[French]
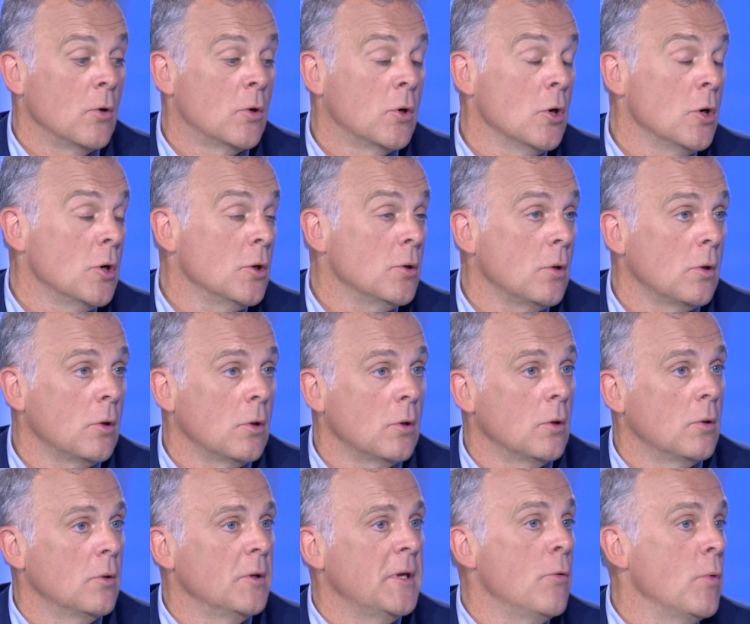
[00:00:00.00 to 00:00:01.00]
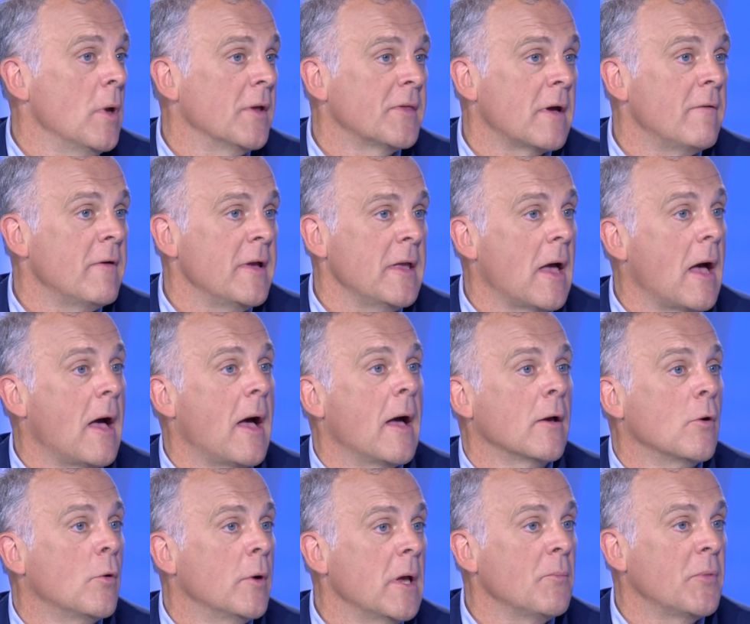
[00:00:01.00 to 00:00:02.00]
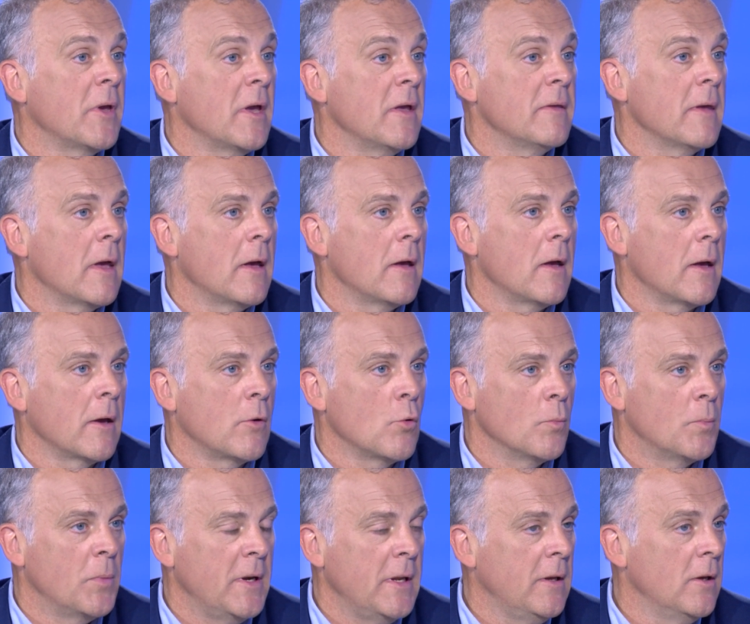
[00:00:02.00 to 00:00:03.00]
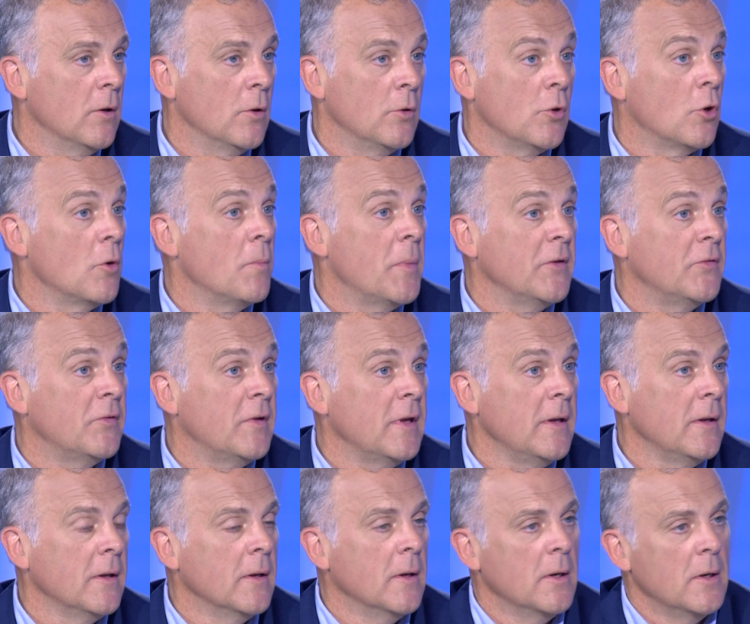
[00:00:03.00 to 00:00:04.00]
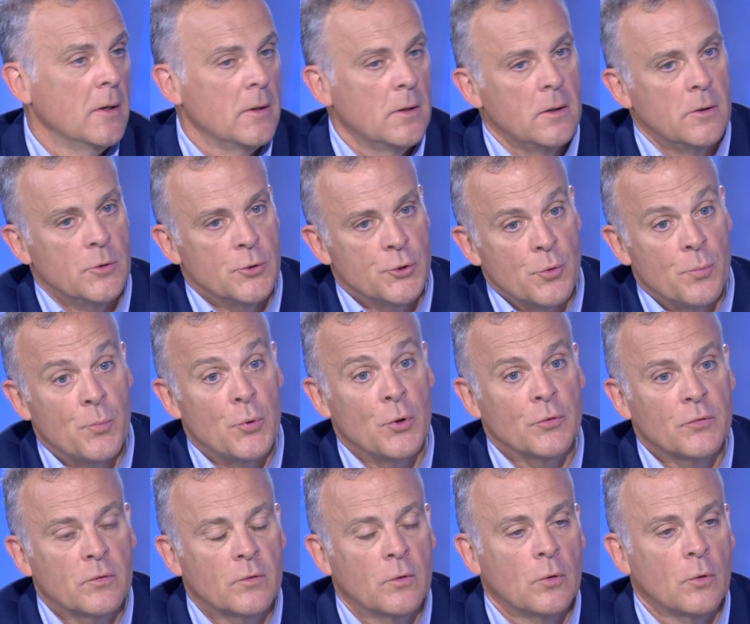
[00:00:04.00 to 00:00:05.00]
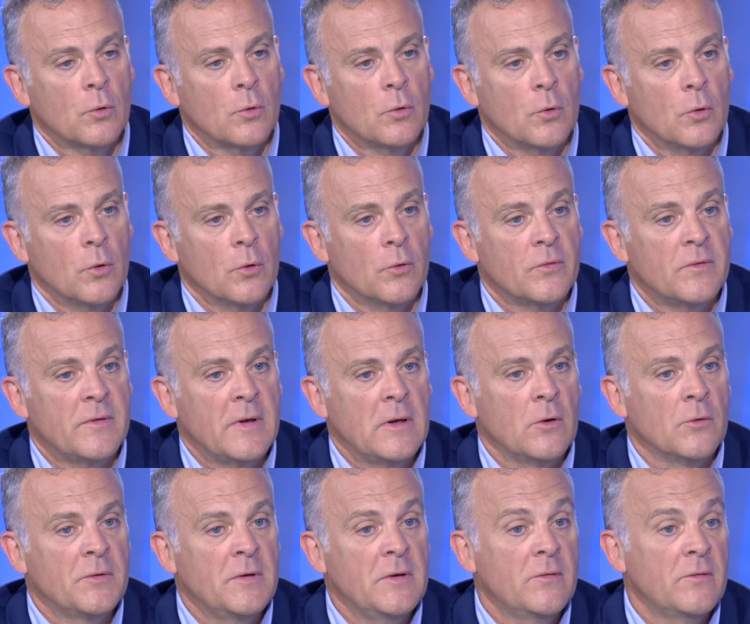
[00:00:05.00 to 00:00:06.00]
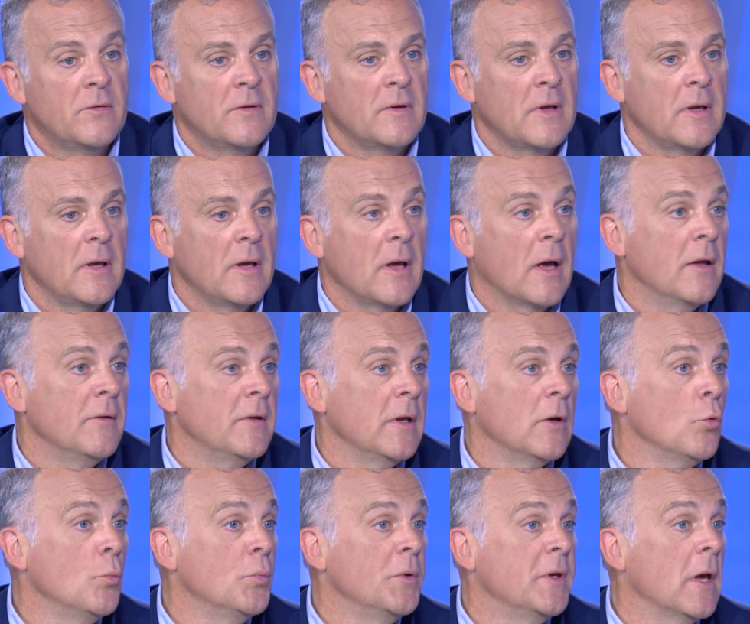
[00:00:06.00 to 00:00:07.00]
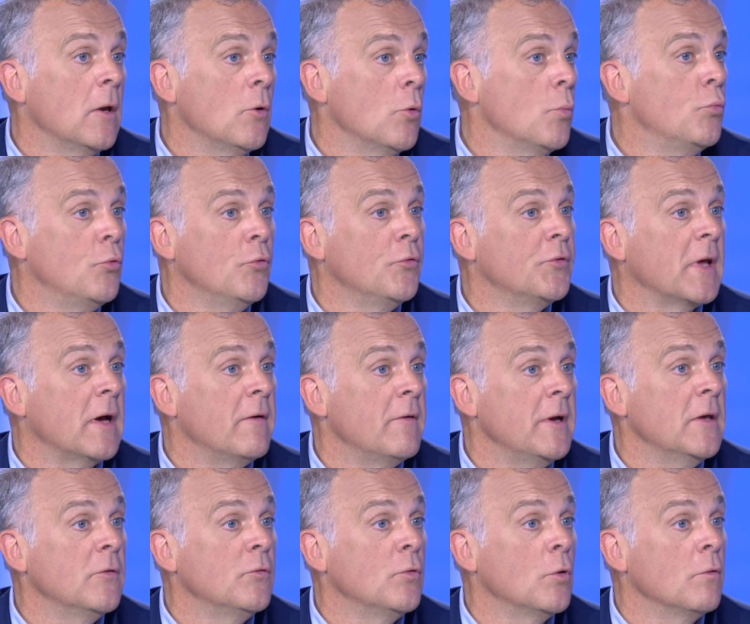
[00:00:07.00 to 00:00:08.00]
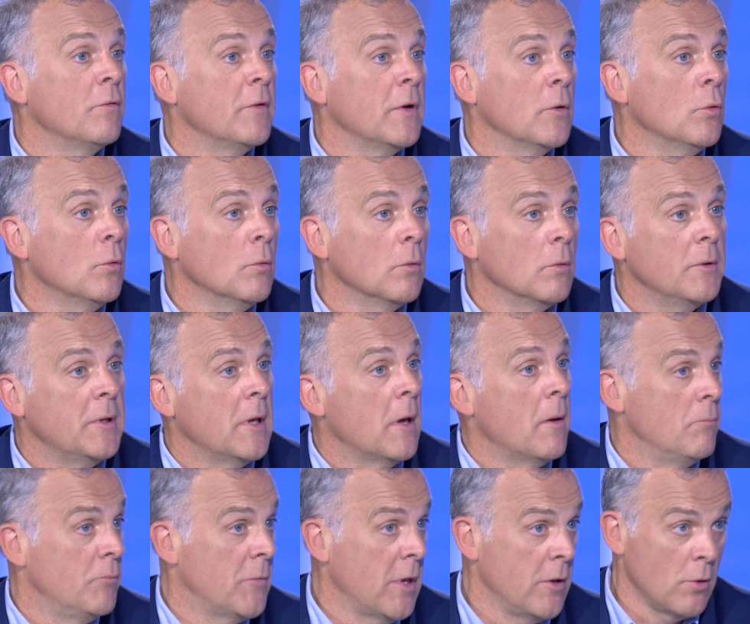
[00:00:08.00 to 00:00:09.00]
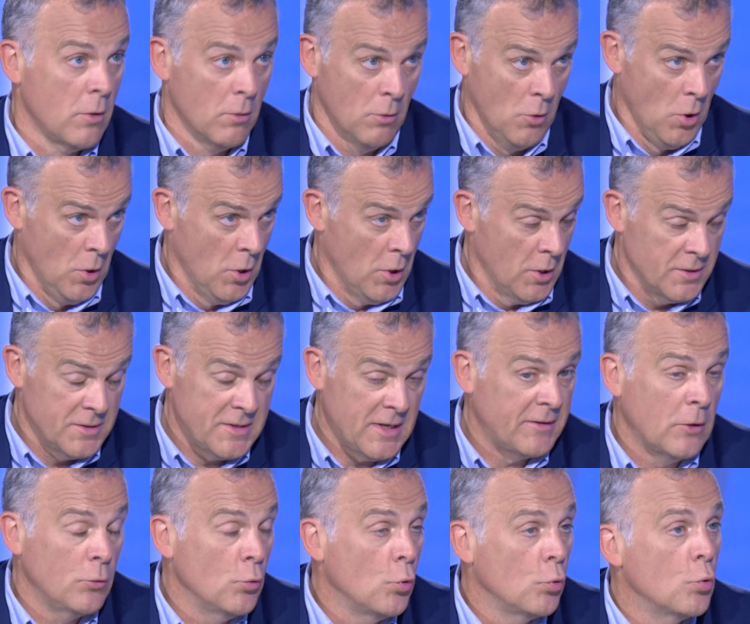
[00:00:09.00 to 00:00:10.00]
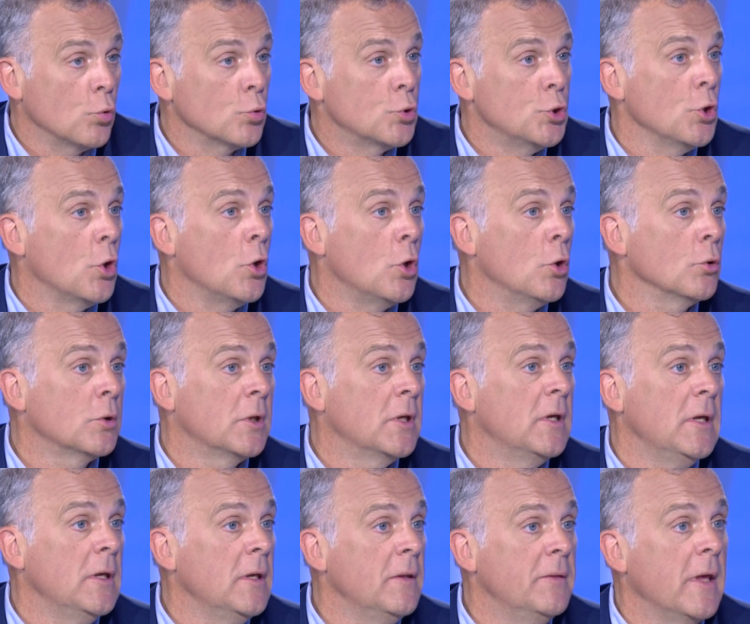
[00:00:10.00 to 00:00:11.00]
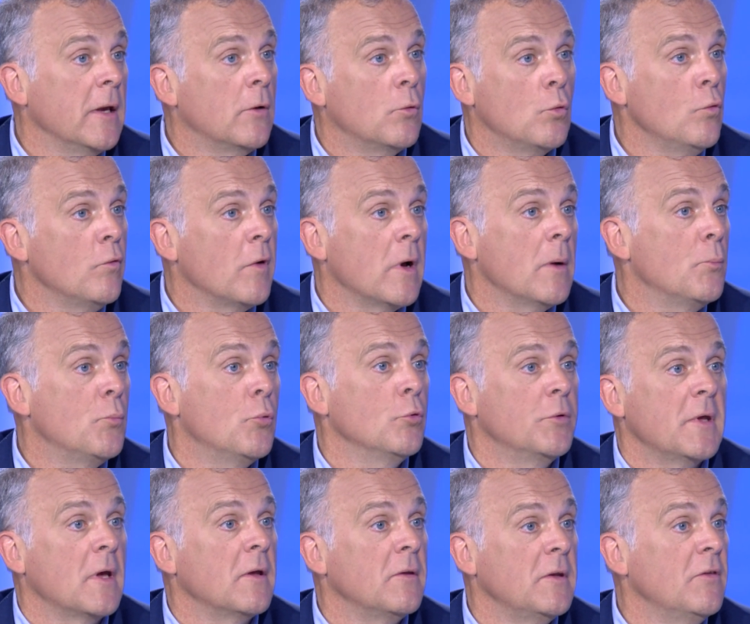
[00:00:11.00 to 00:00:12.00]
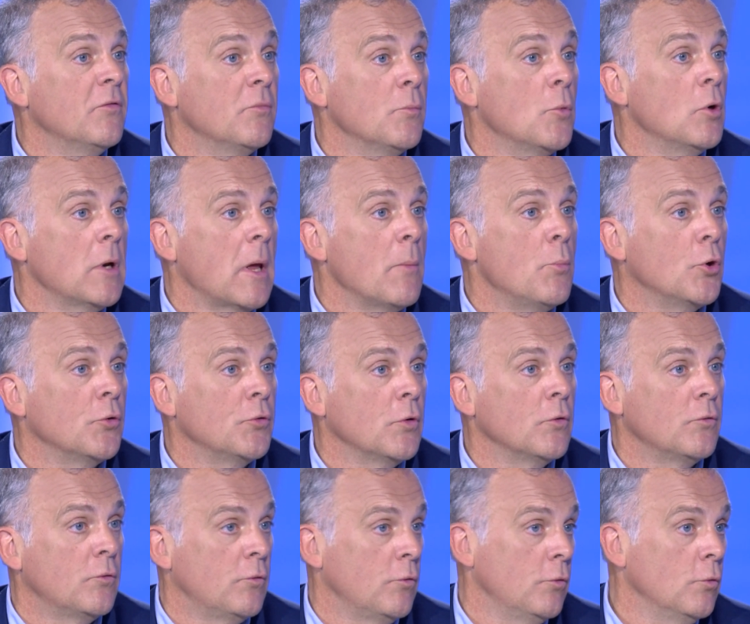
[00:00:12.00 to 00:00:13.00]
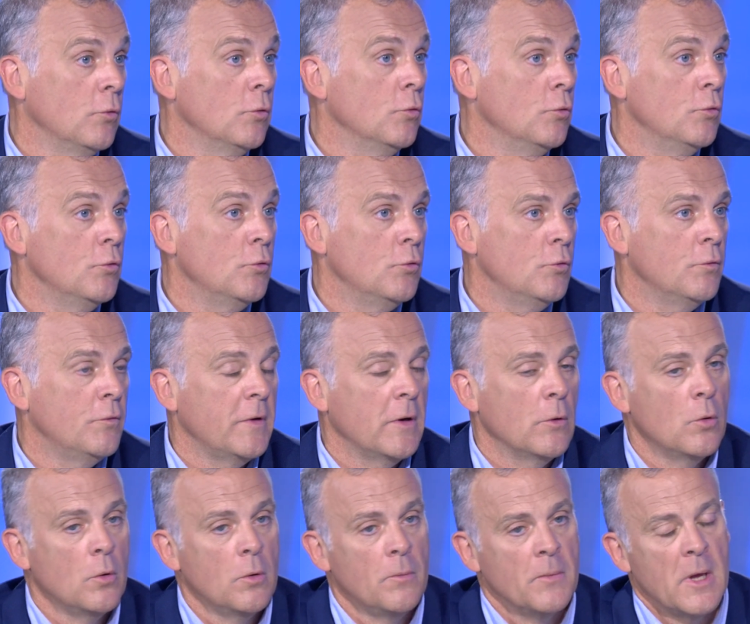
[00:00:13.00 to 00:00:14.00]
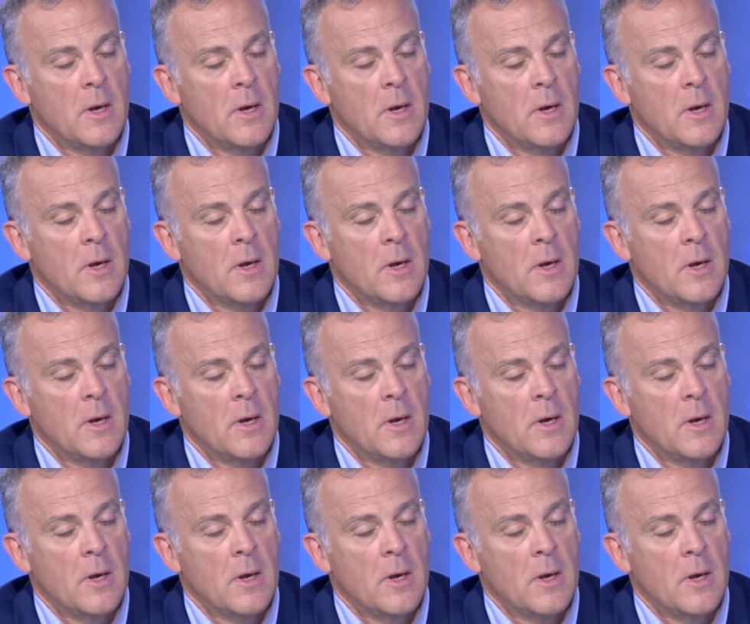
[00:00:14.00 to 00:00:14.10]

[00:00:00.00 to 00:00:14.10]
encore, il y a eu un travail incroyable qui a été accompli dans le passé. Je pense que euh, Stellantis, c'est un des groupes qui a le plus travaillé sur le VO. Il y a d'ailleurs certains de nos concurrents qui découvrent un peu tardivement l'importance du, VO.